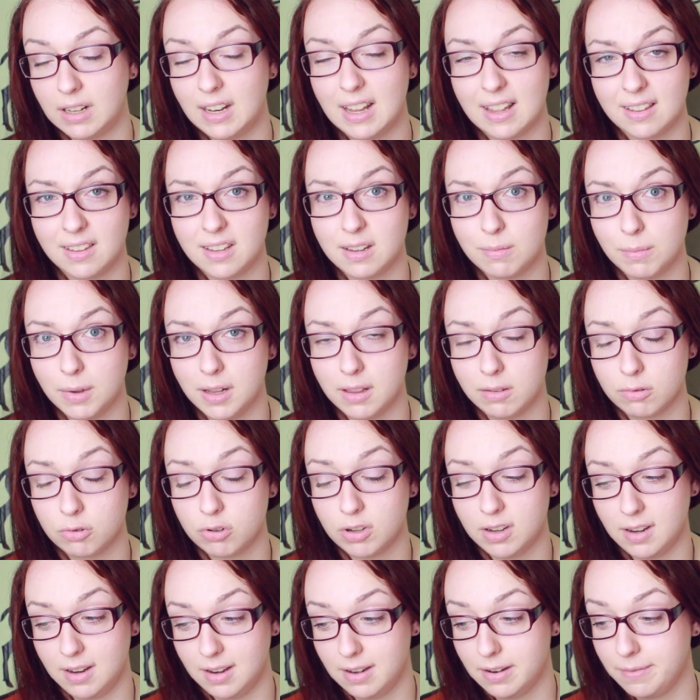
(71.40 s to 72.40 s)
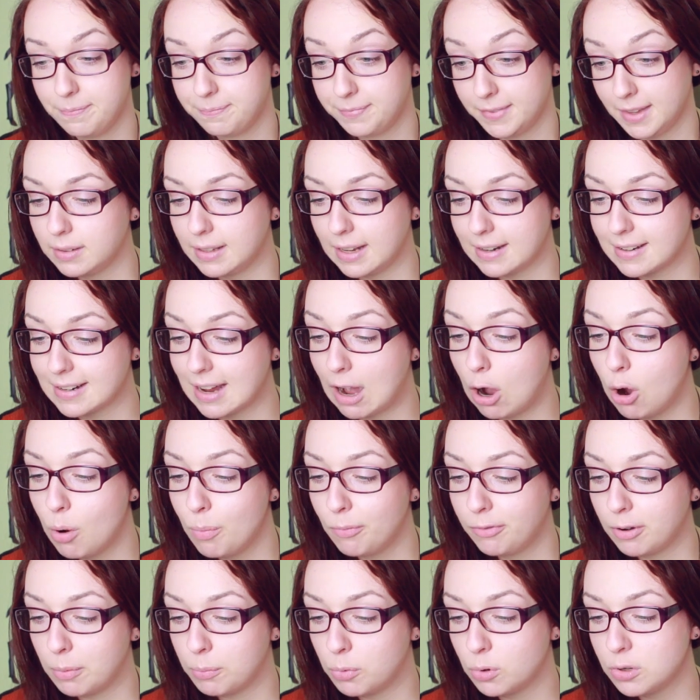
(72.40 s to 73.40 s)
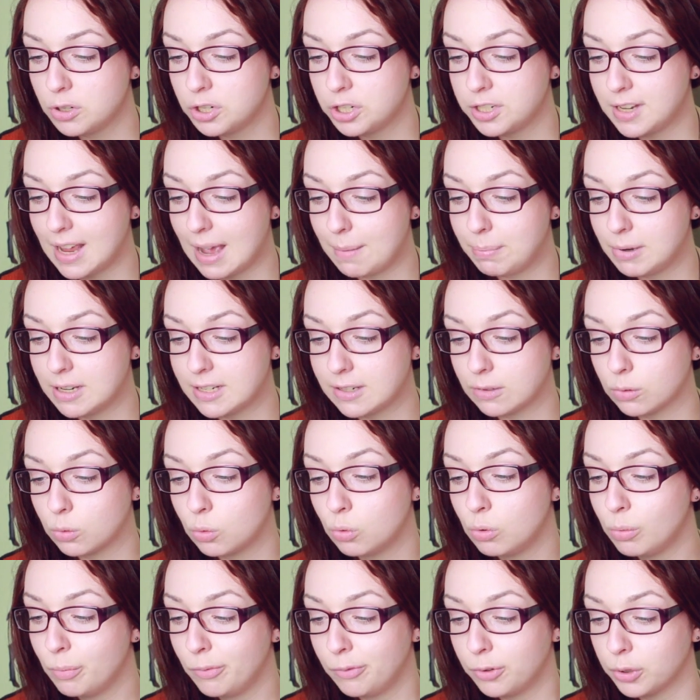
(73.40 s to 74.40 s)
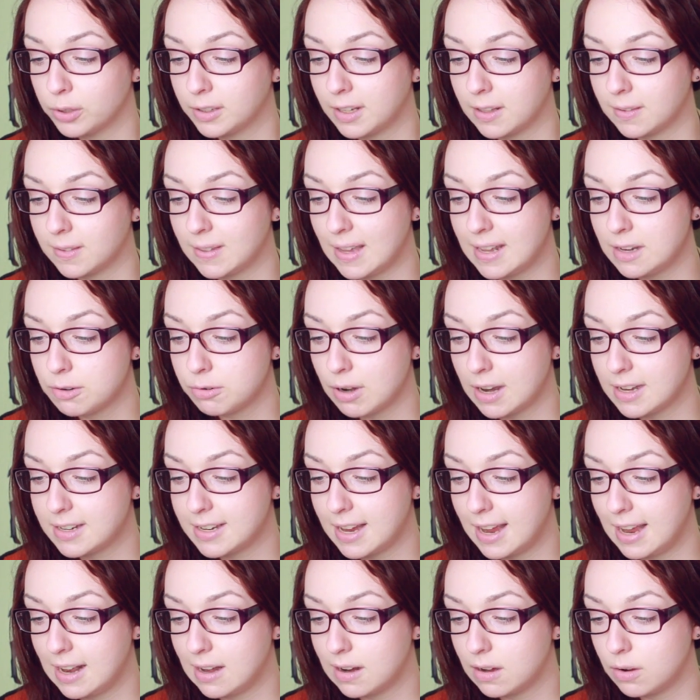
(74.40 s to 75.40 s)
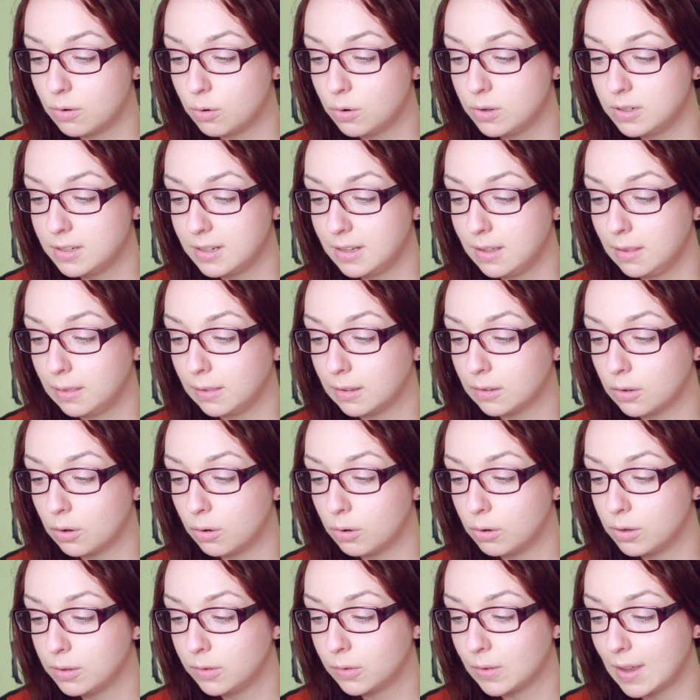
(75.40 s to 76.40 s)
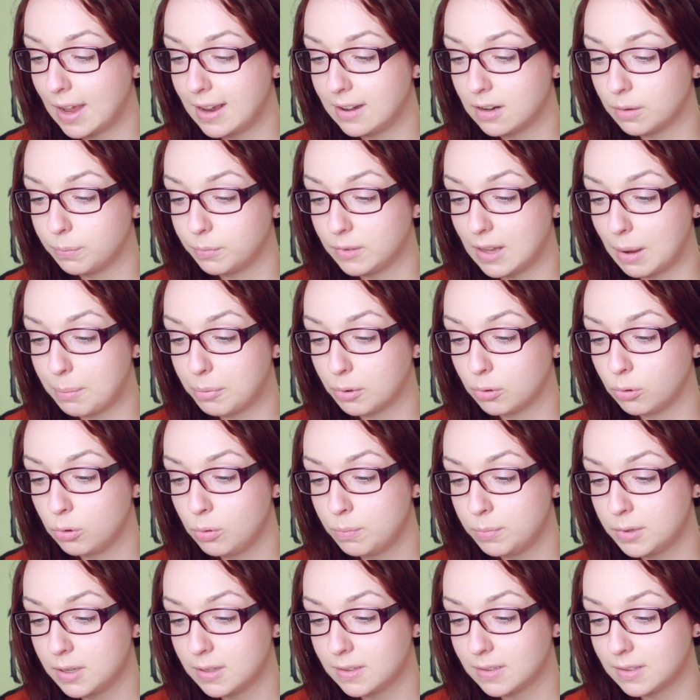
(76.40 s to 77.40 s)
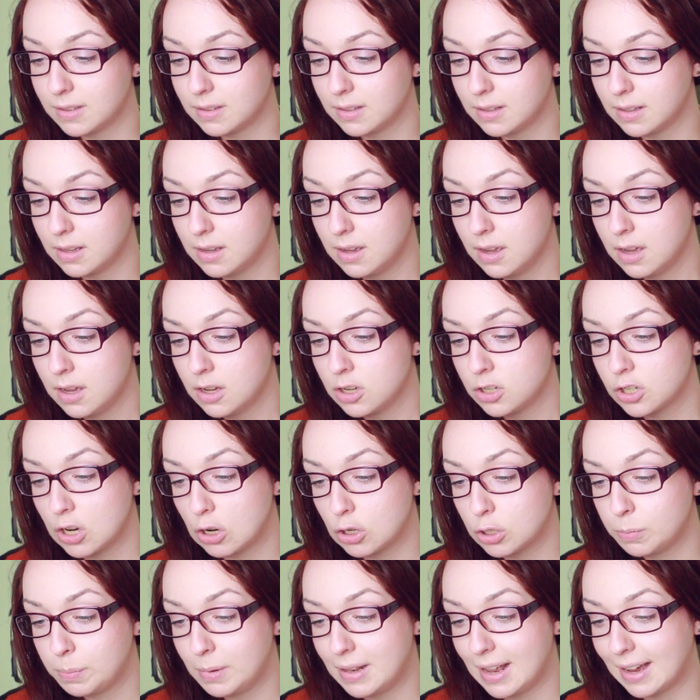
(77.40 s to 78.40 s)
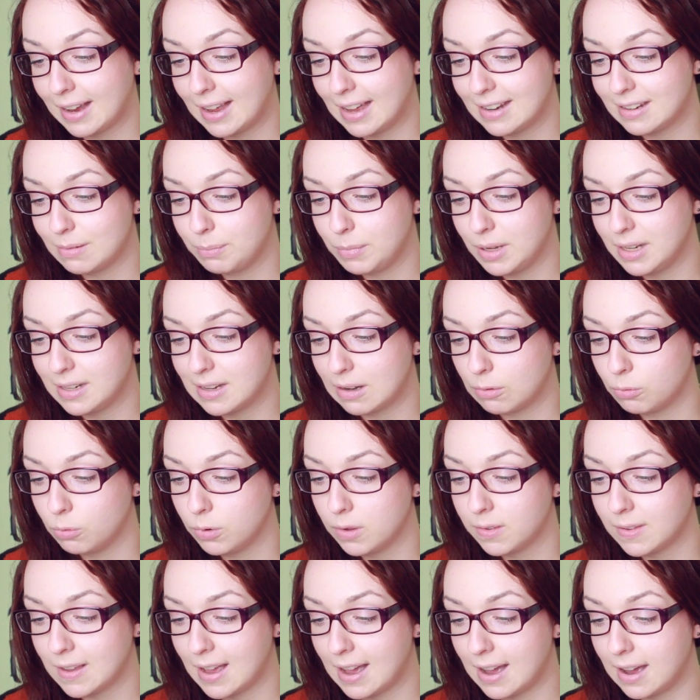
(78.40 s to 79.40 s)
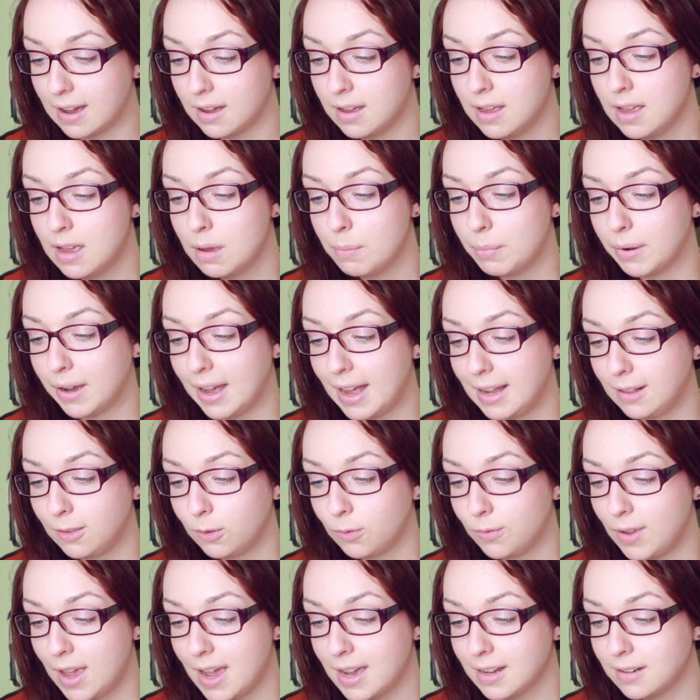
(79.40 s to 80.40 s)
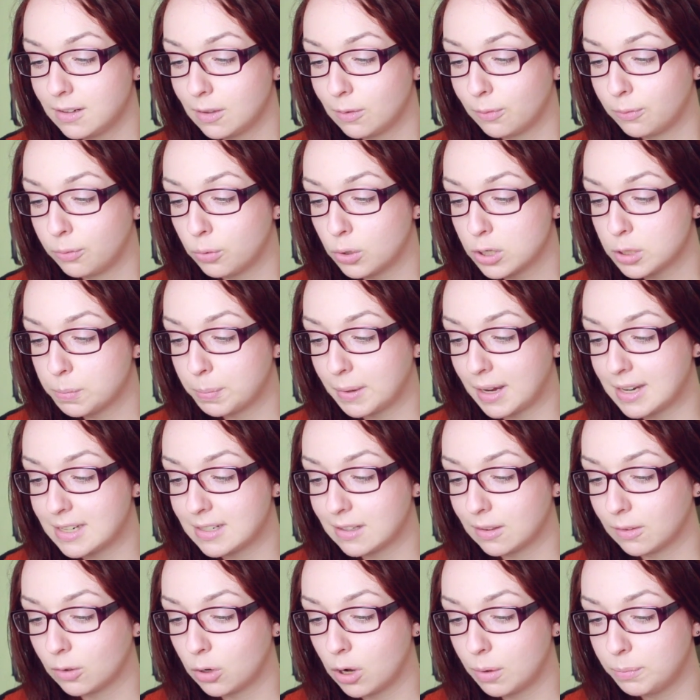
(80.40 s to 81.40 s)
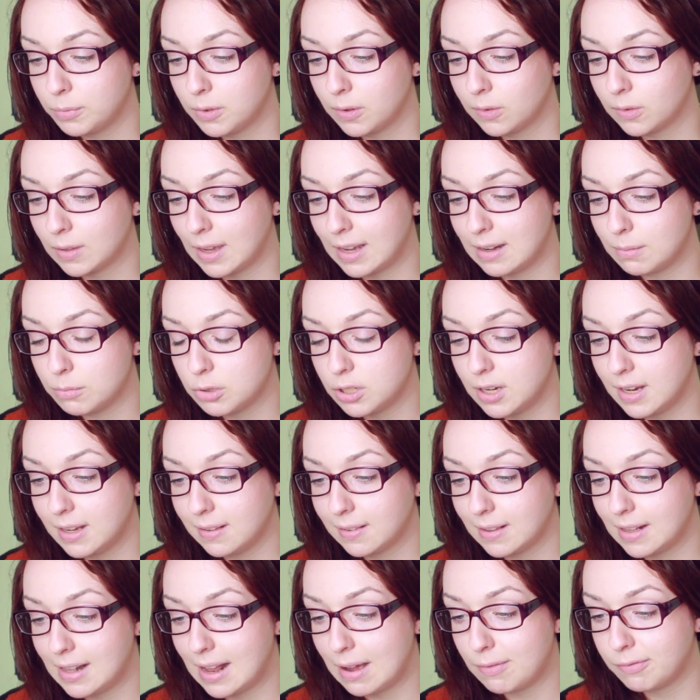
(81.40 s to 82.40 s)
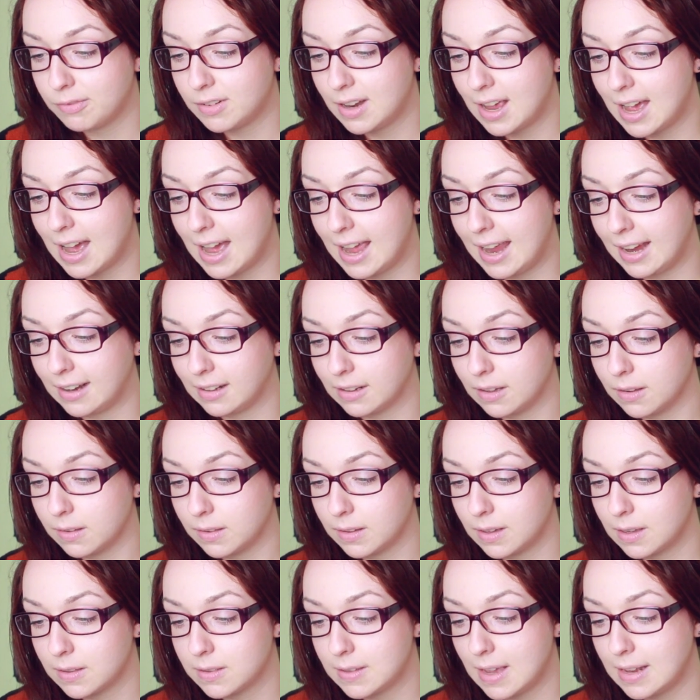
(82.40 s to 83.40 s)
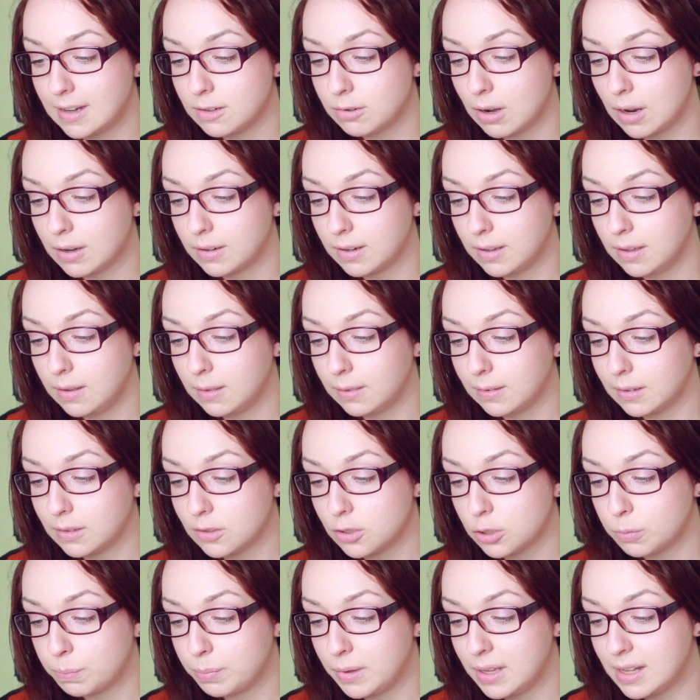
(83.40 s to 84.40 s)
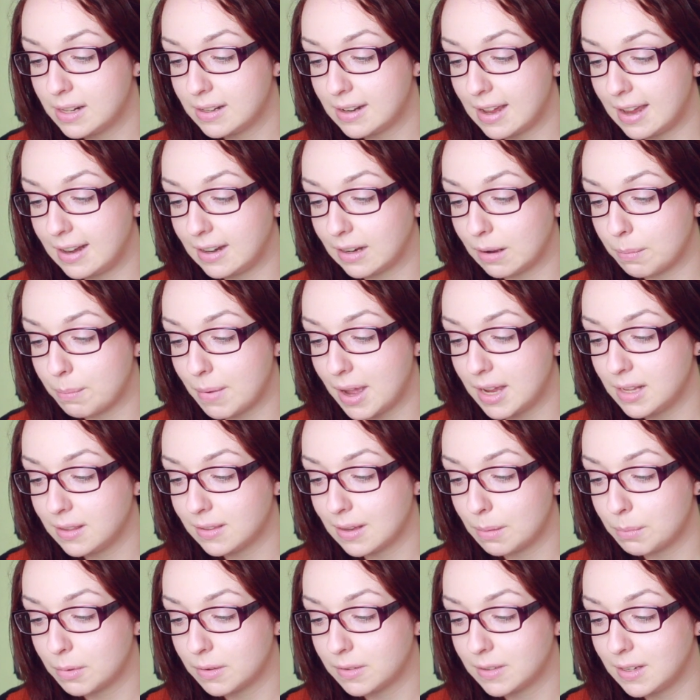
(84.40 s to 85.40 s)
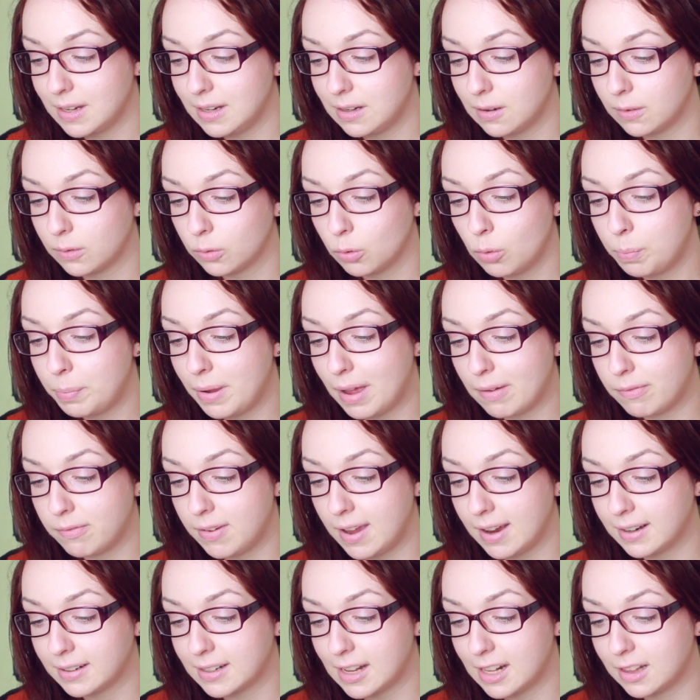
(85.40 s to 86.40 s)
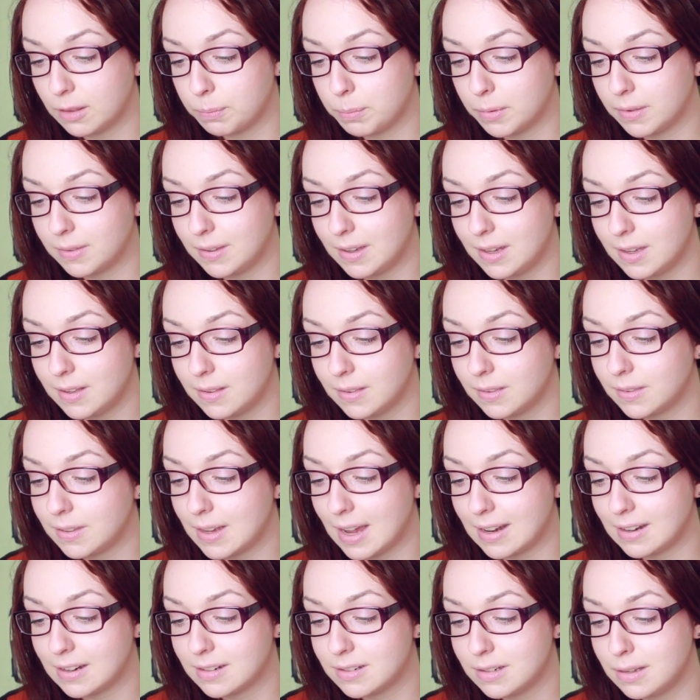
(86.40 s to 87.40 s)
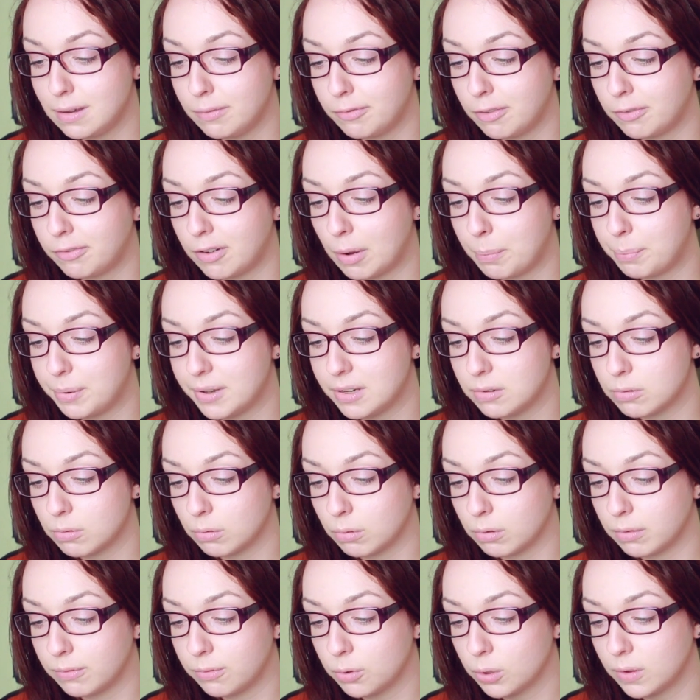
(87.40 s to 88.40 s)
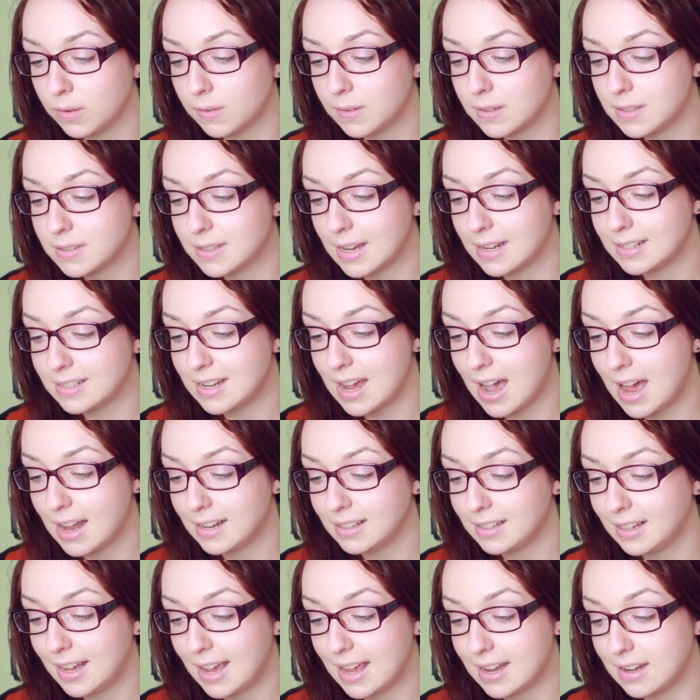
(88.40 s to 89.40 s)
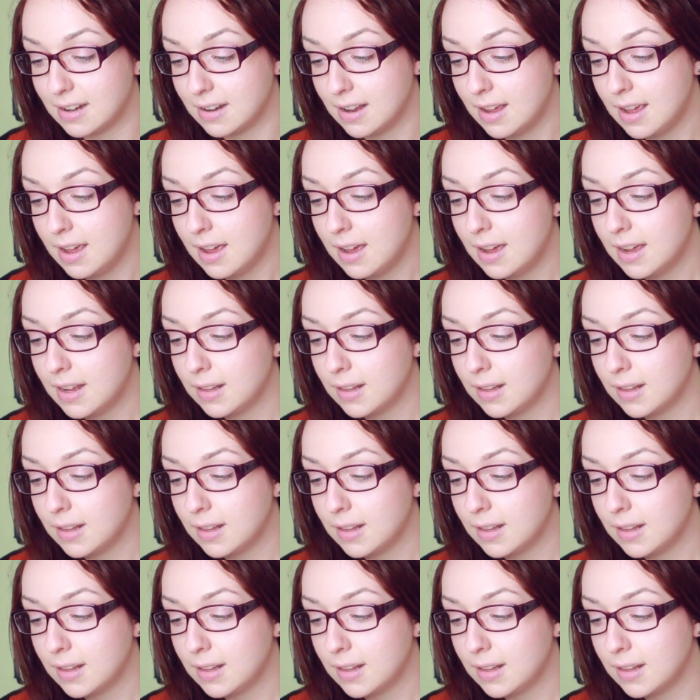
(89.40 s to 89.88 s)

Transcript: Lass ich mal so stehen. Der Traum vom unsterblichen Ruhm führt Cassandra Taylor und Ethan Holt zu einer der berühmtesten Schauspielakademien der USA. Bereits während des Vorsprechens kommt es zu einem schicksalhaften Ereignis. Cassandra und Ethan spielen eine gemeinsame Szene so perfekt, als besäßen sie eine tiefe Verbindung und würden sich seit Jahren kennen.